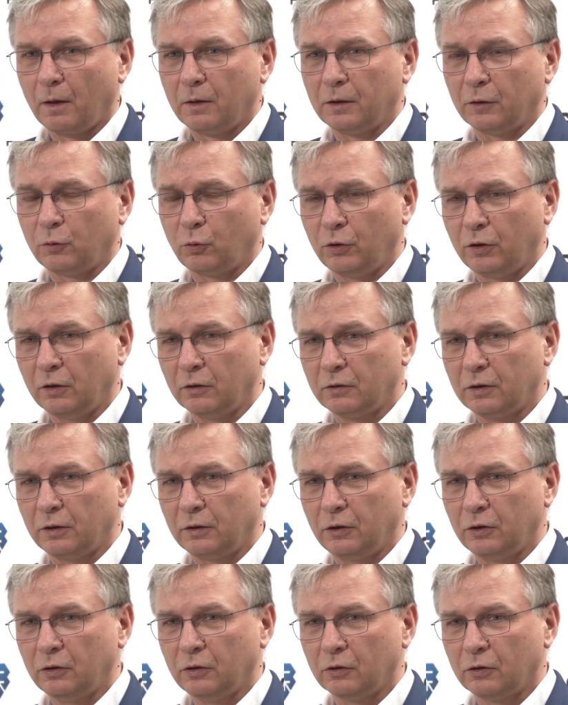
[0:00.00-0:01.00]
zatrudniającej
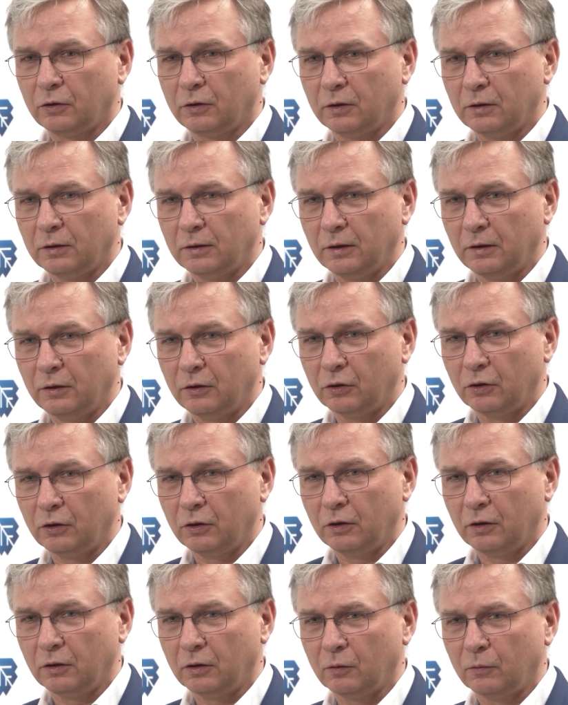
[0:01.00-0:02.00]
1400
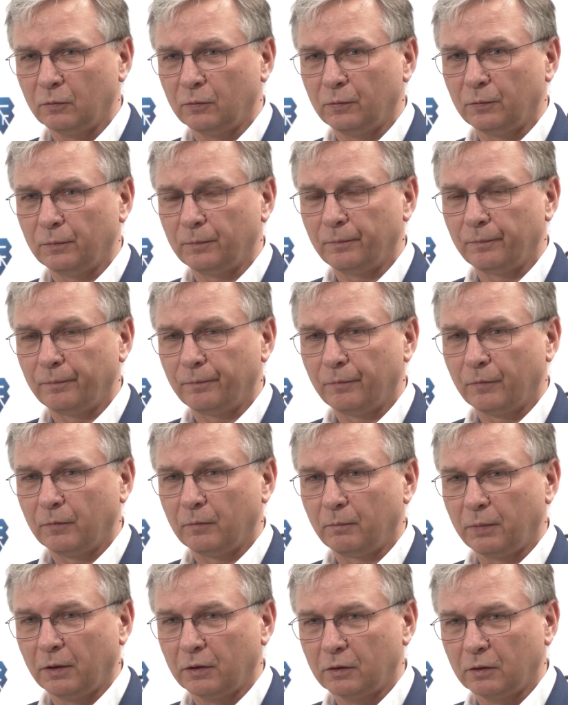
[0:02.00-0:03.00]
inżynierów,
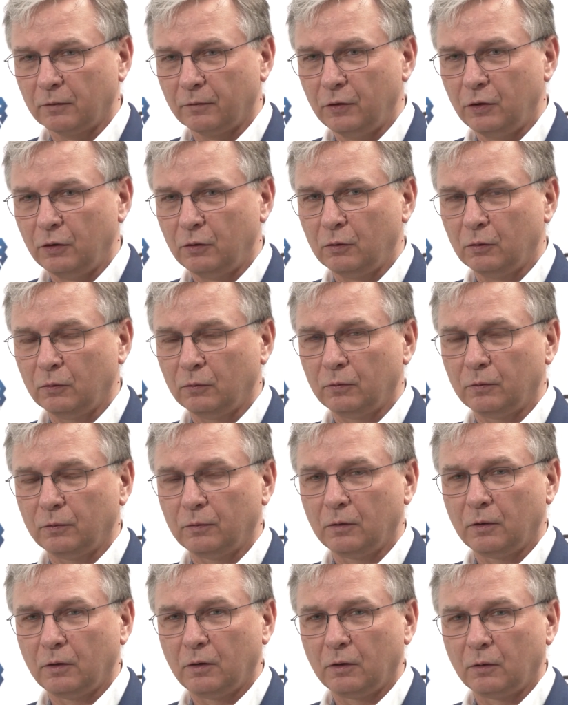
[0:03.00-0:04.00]
pracowników,
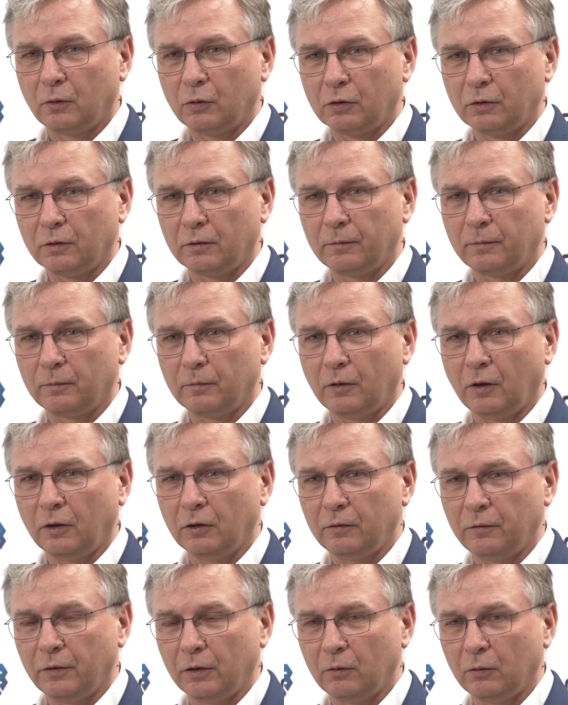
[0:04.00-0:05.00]
którzy
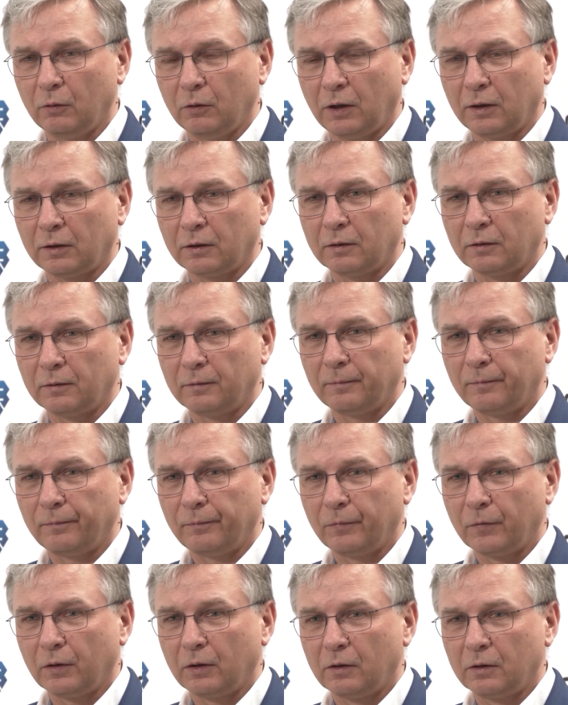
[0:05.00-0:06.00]
od wielu lat
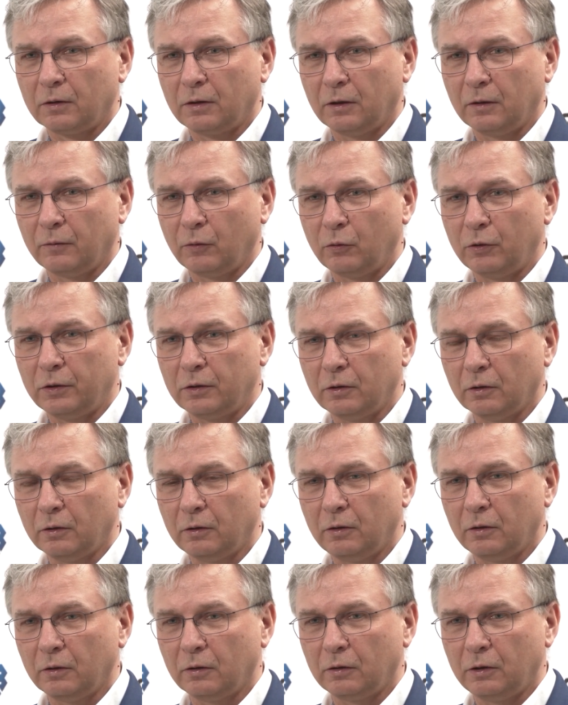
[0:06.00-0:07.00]
stanowią
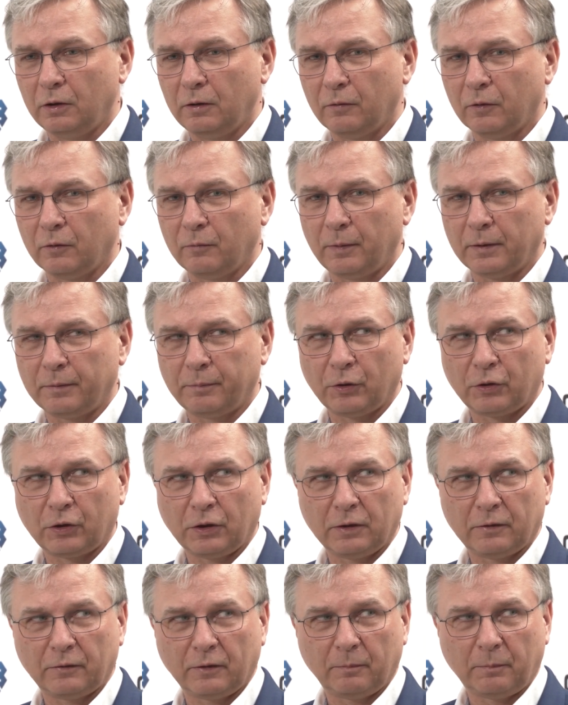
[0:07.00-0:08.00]
istotne ogniwo w
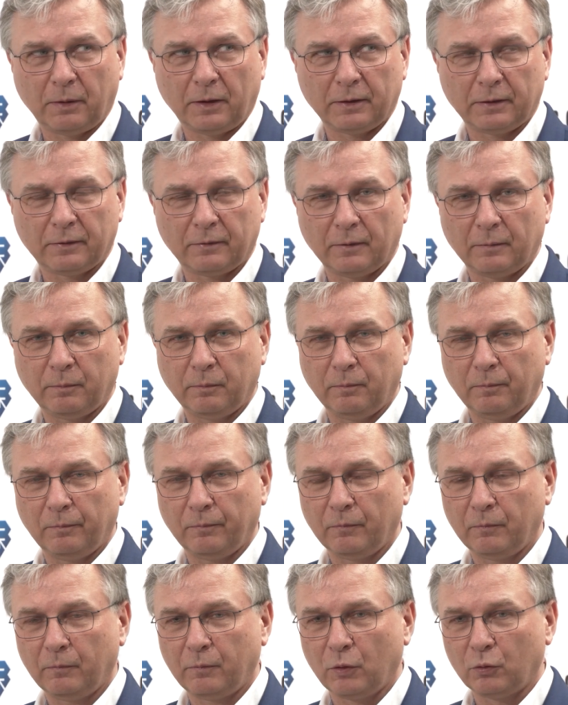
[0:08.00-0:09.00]
bezpieczeństwie państwa,
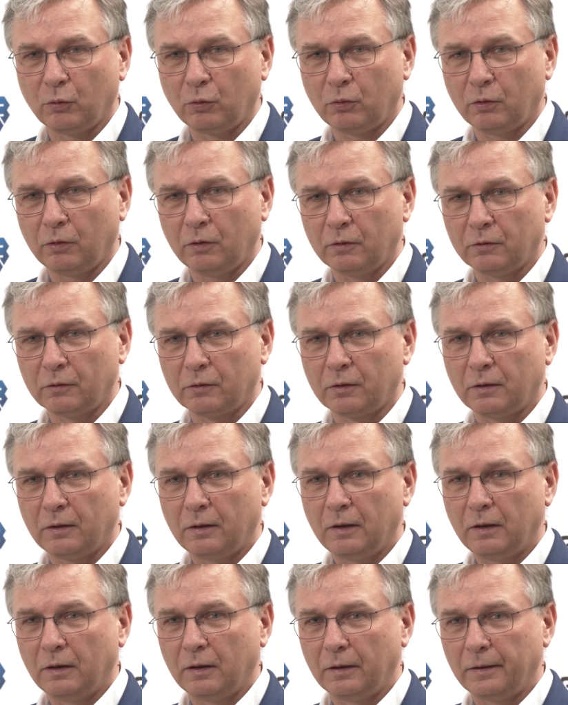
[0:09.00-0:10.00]
produkując
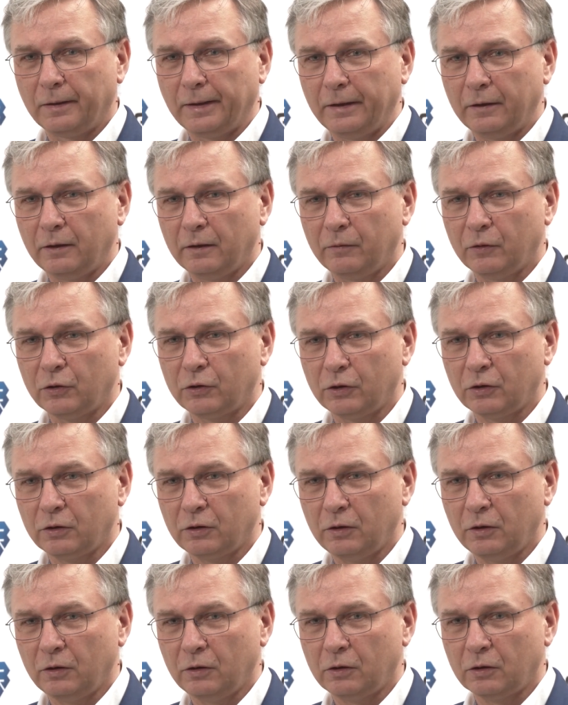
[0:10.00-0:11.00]

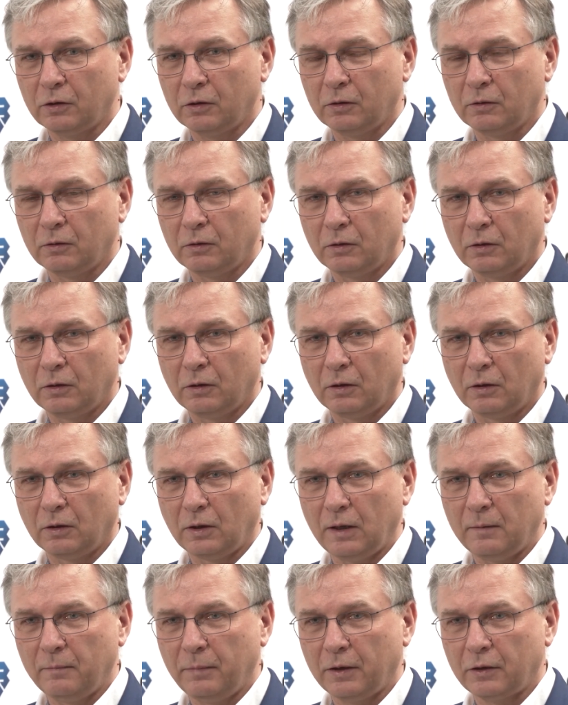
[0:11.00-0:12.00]
najnowocześniejszy,
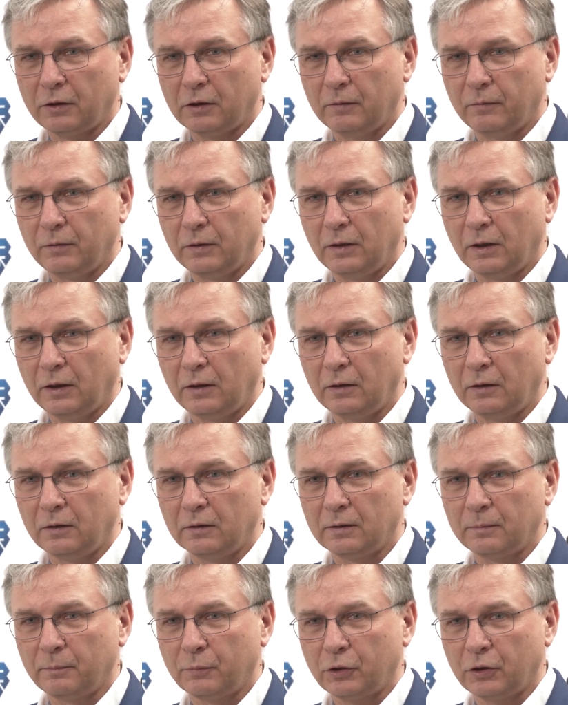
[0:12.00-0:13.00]
najbardziej wydajny
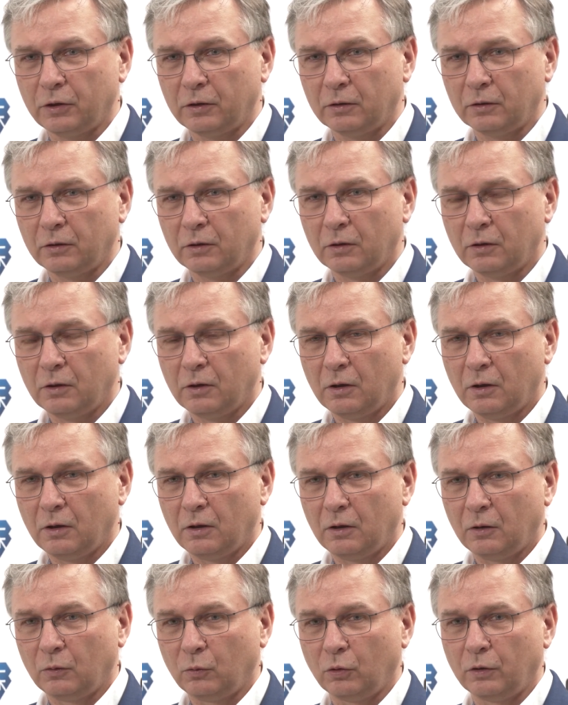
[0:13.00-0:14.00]
sprzęt,
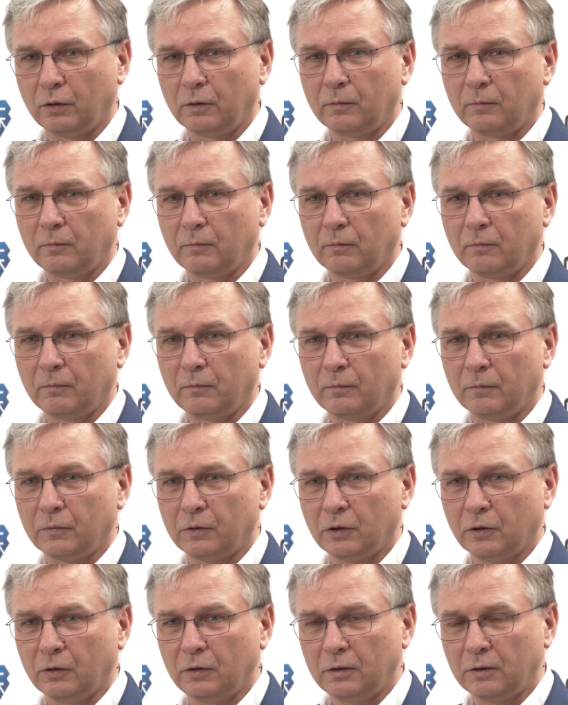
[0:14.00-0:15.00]
który,
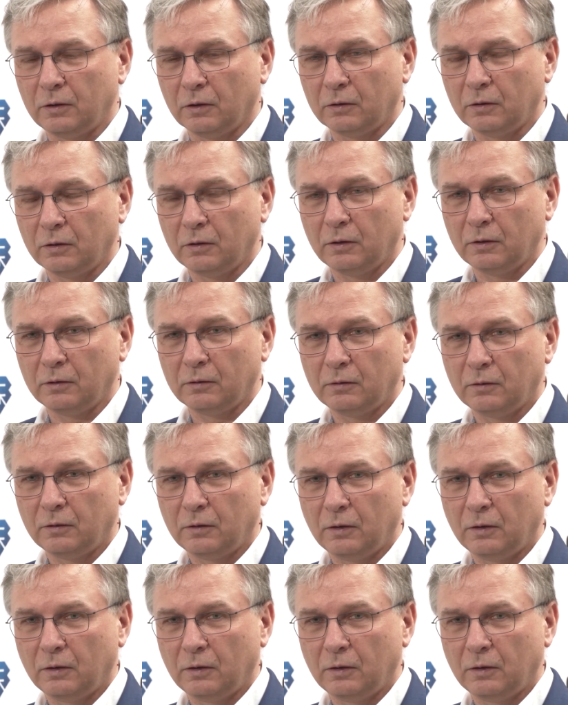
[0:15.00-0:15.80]
co istotne,